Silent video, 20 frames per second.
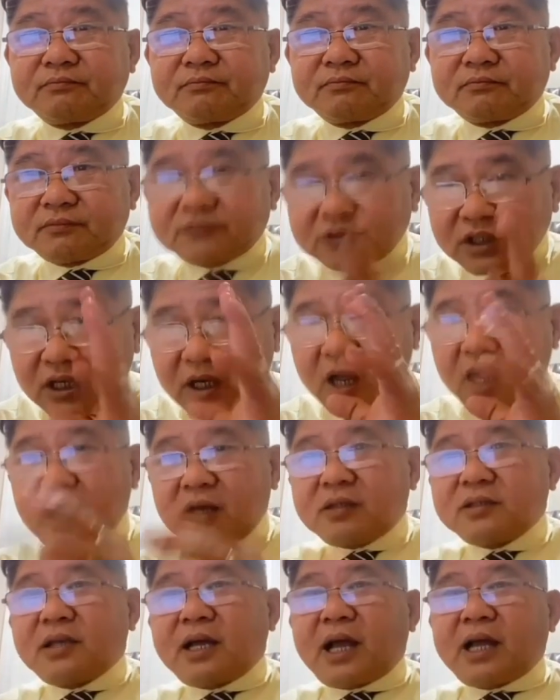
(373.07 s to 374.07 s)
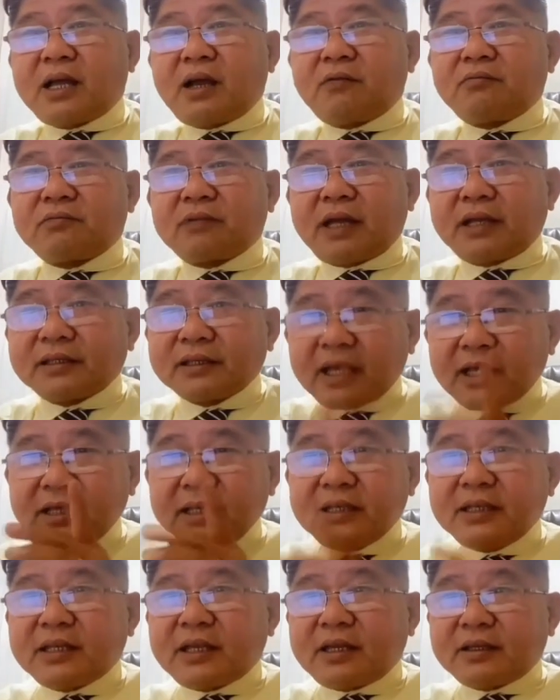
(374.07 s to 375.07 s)
nữa giữa hai ông anh để ý
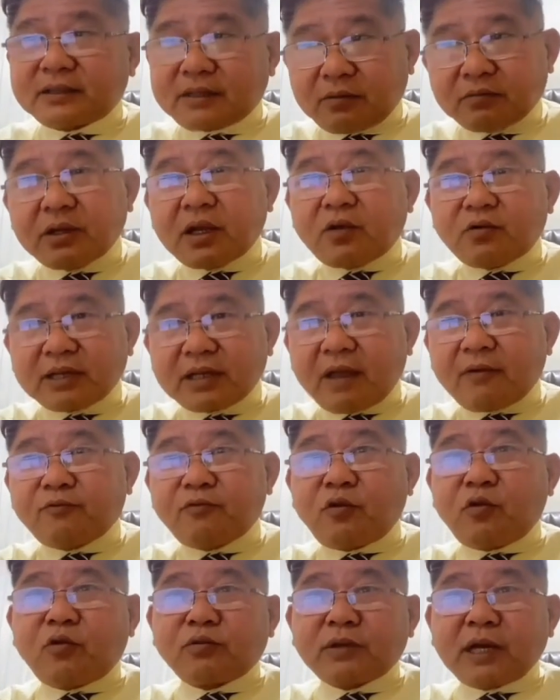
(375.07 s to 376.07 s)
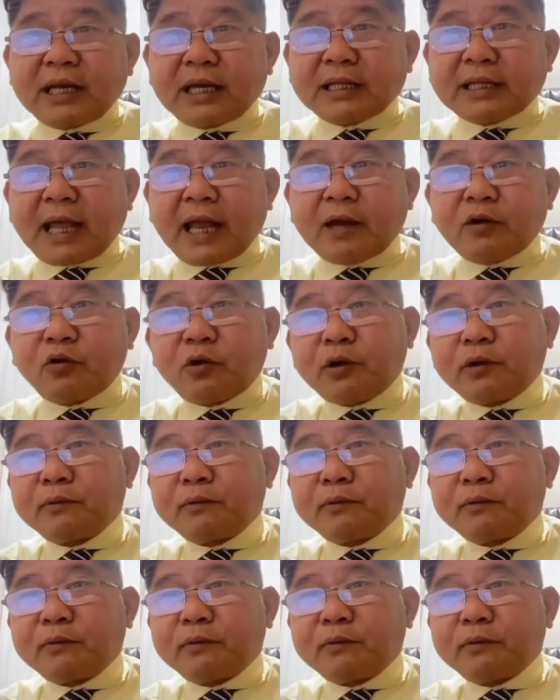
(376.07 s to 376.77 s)
nha trong đây cũng nhắc vụ Đinh La Thăng luôn